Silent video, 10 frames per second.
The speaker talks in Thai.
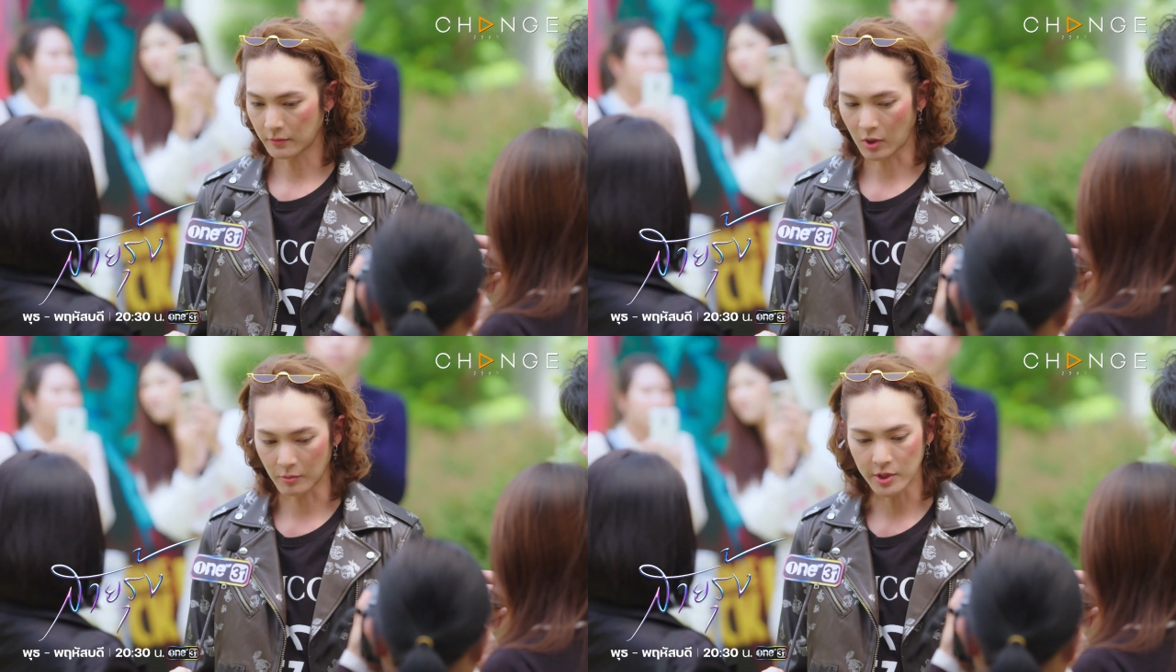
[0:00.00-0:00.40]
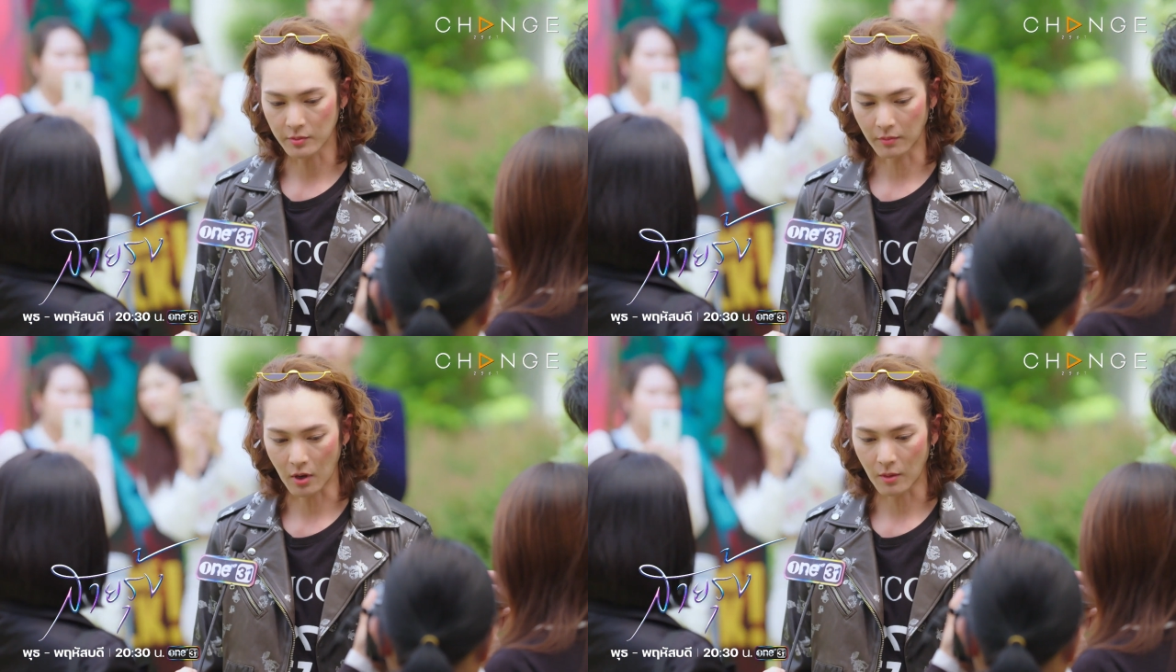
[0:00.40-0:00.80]
พอมรู้สึ
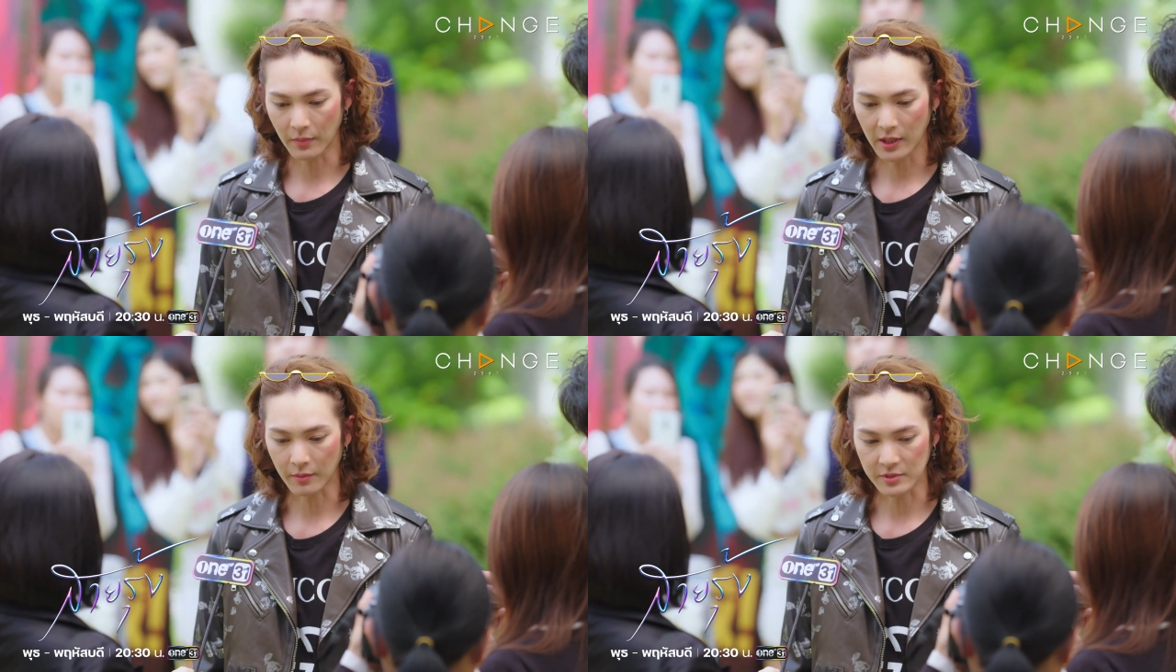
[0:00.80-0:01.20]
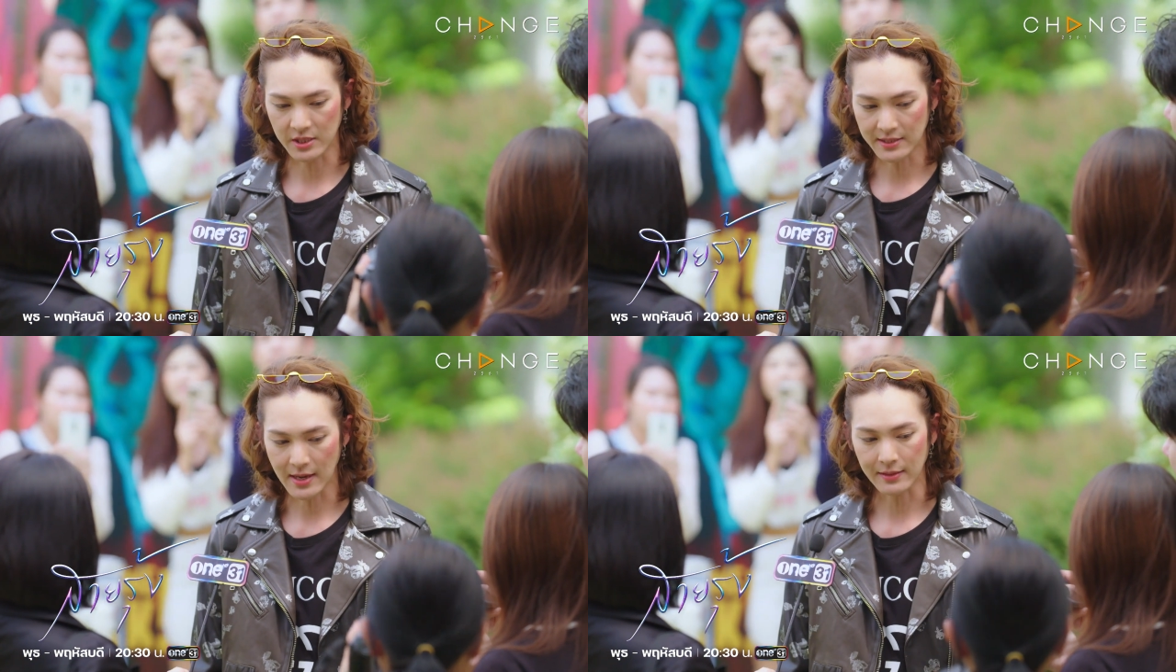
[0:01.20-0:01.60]
กผมพร้อมเมื่อไหร่ผม
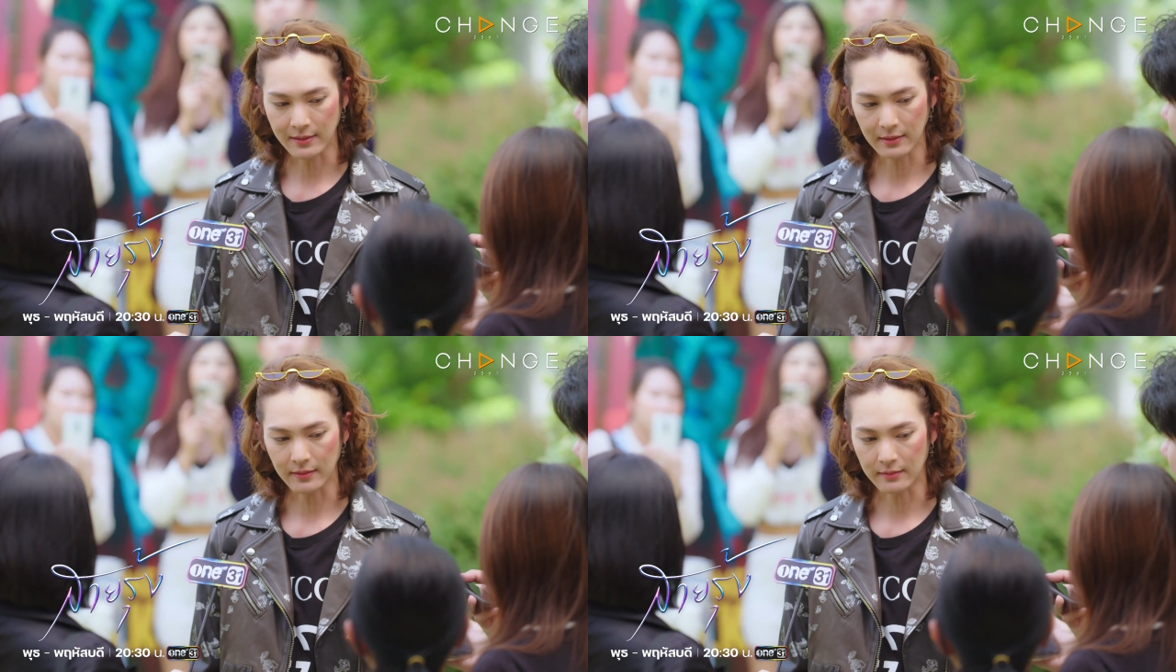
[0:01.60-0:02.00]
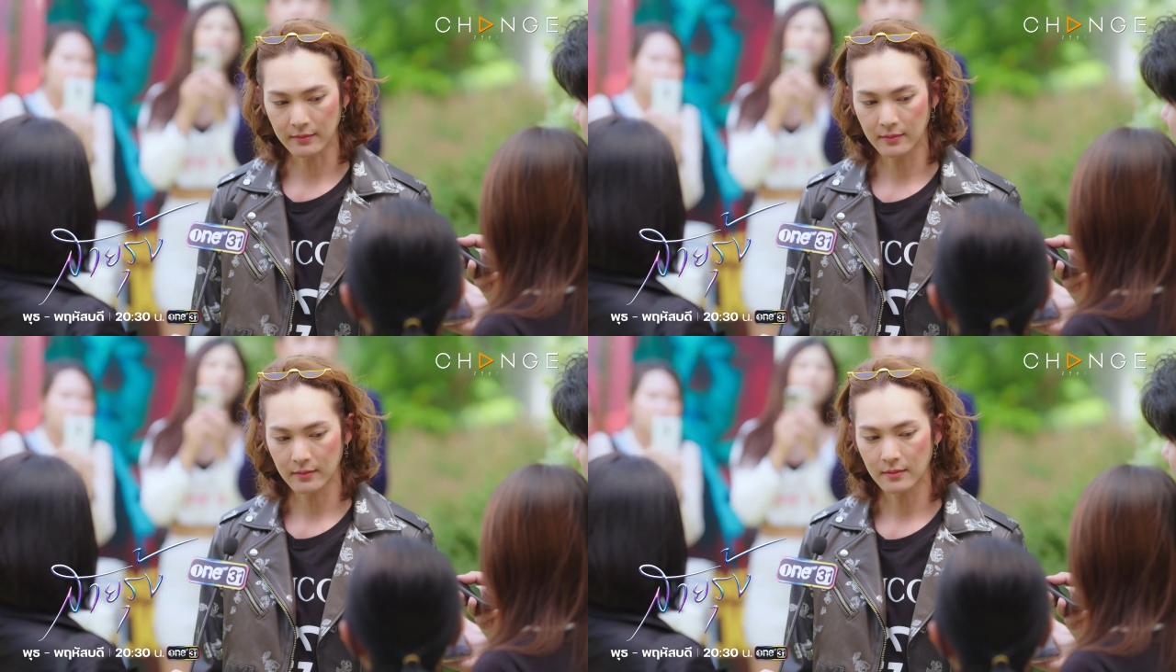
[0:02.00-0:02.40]
ชี้แจงทีแล้วกัน
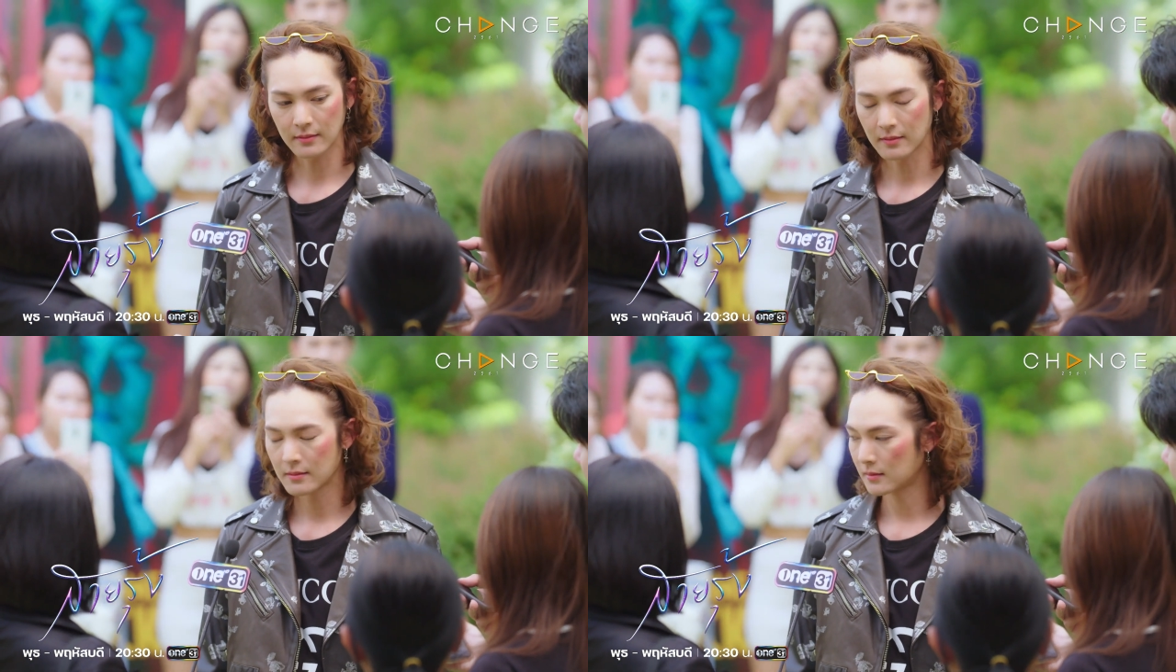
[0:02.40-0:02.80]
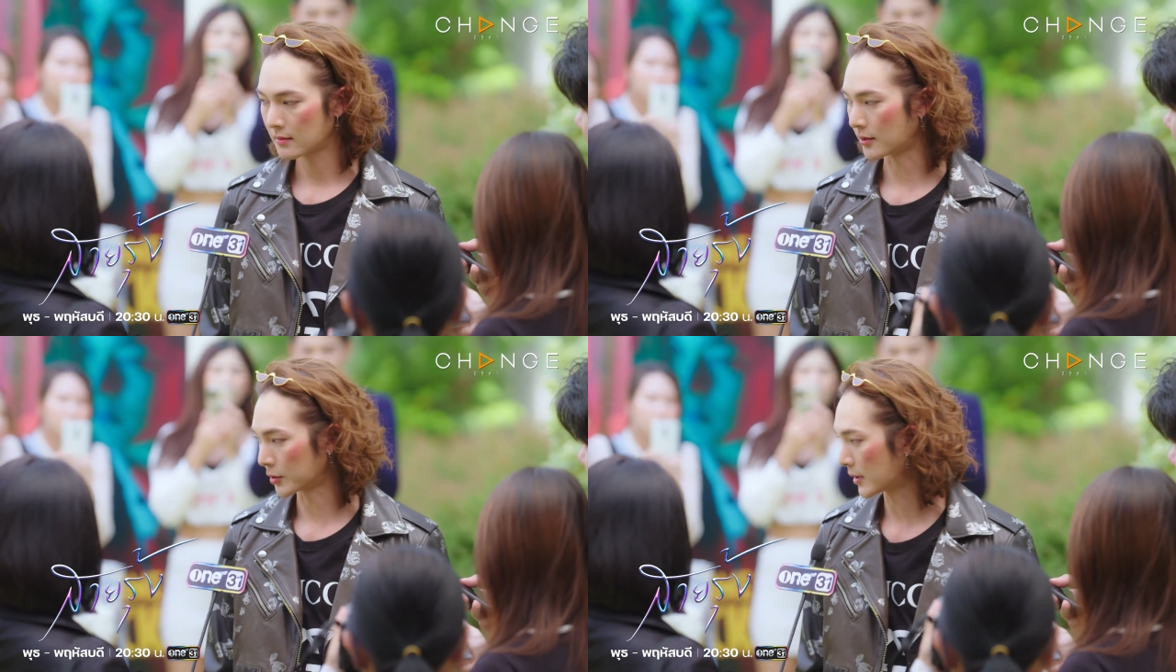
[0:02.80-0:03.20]

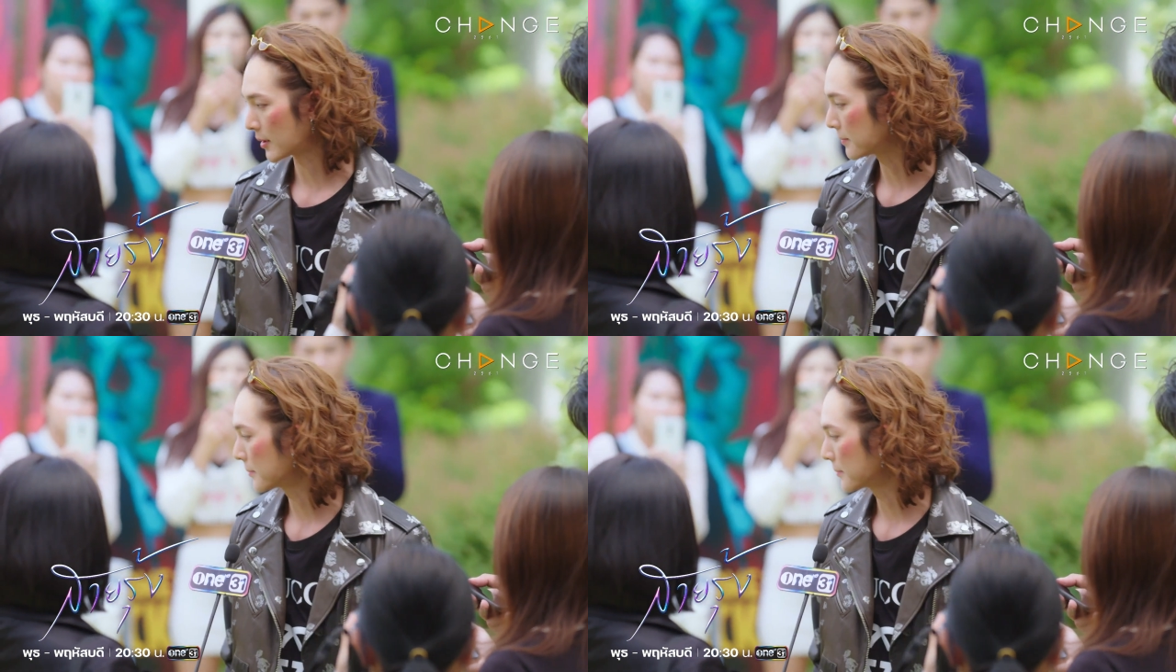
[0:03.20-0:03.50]
ขอตัวนะครับ